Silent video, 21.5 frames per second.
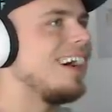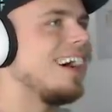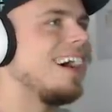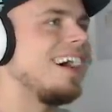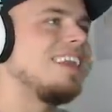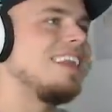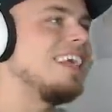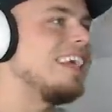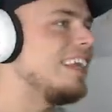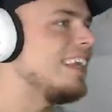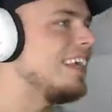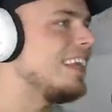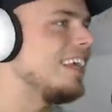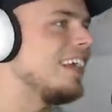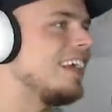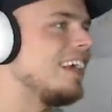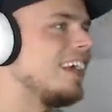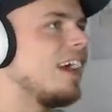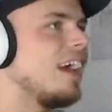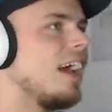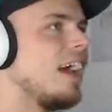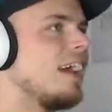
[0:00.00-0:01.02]
hier? Ah,
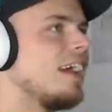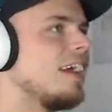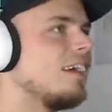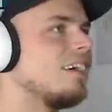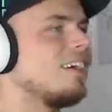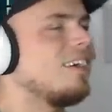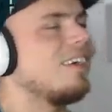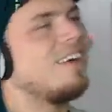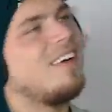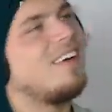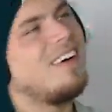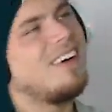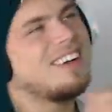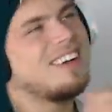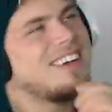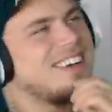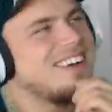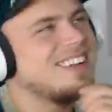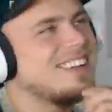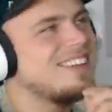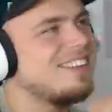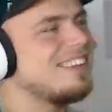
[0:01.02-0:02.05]
nee, nee, nee. Ey,
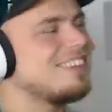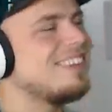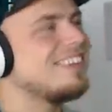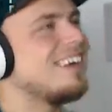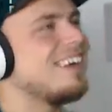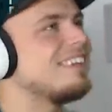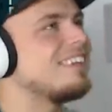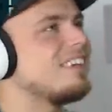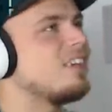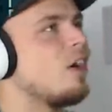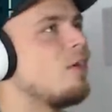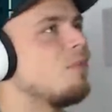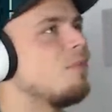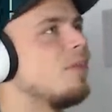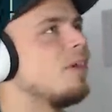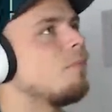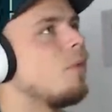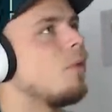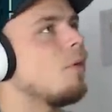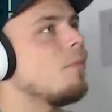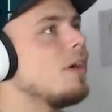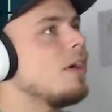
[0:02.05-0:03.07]
oh Gott, soll ich den...
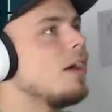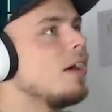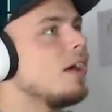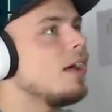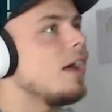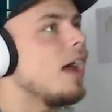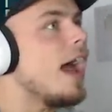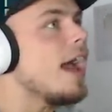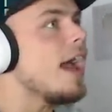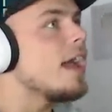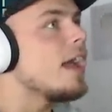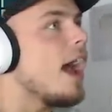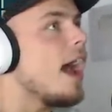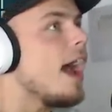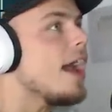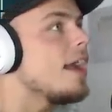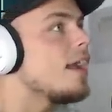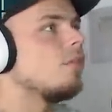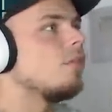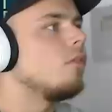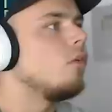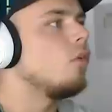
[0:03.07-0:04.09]
Komm, Bombe?
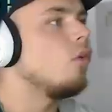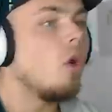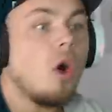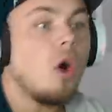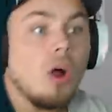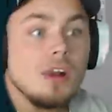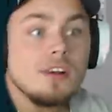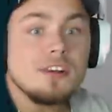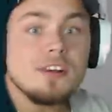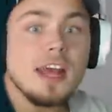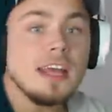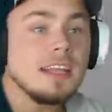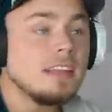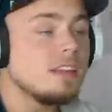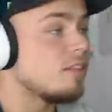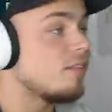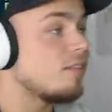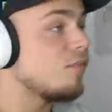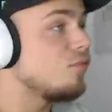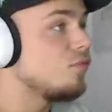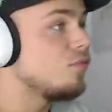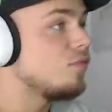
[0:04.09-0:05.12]
Ey, ey, lol,
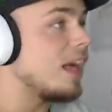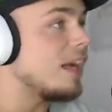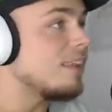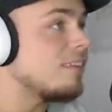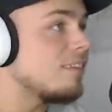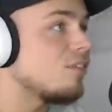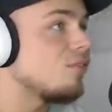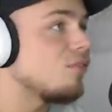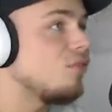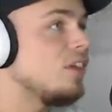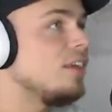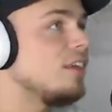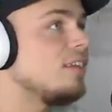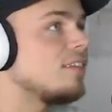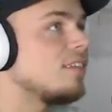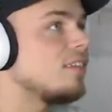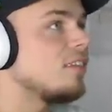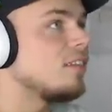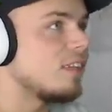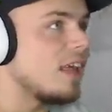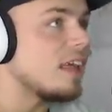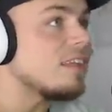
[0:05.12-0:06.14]
ey, das ist
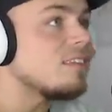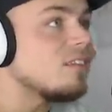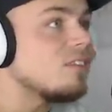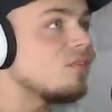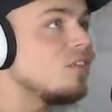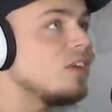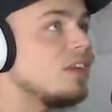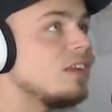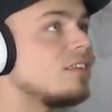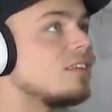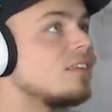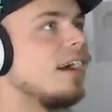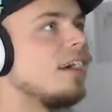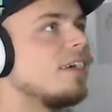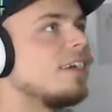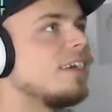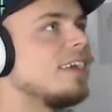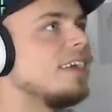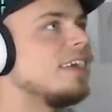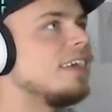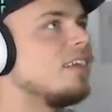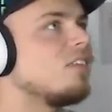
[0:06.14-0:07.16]
fies. Das ist
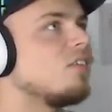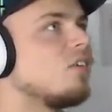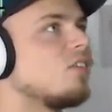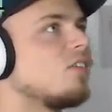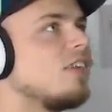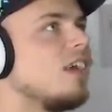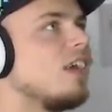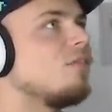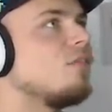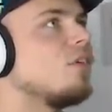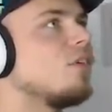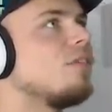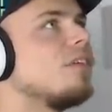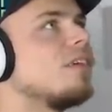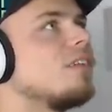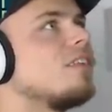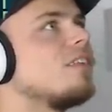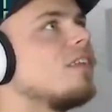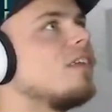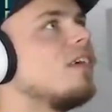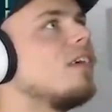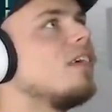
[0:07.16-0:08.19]
fies. Okay, hier ist doch
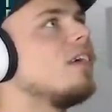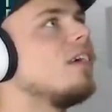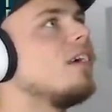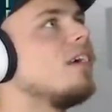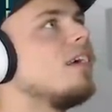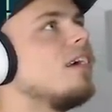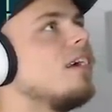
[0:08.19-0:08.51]
safe noch was.